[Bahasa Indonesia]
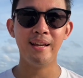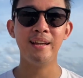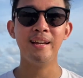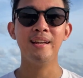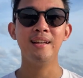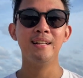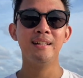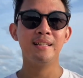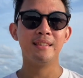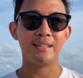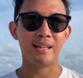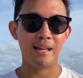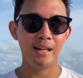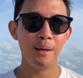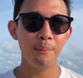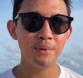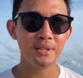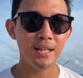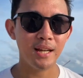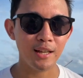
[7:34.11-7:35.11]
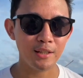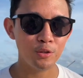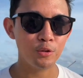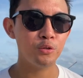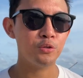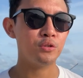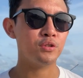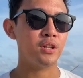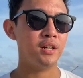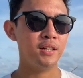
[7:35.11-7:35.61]
yang tepat karena selain
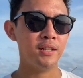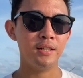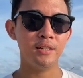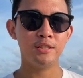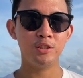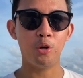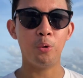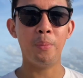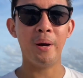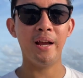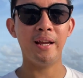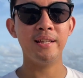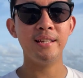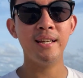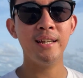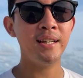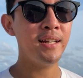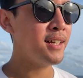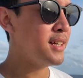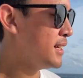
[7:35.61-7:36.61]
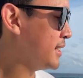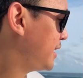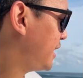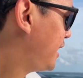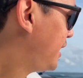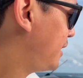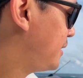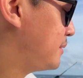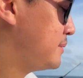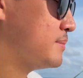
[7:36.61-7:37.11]
irit dia asik dikendarain
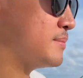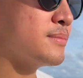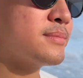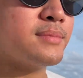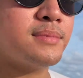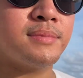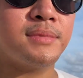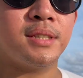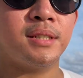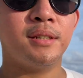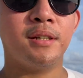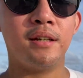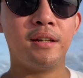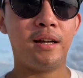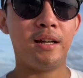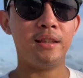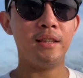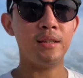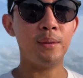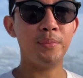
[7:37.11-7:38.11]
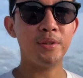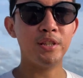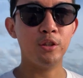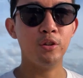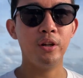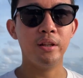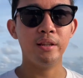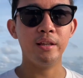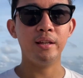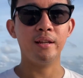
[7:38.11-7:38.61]
sensasinya juga beda banget sama Mini Cooper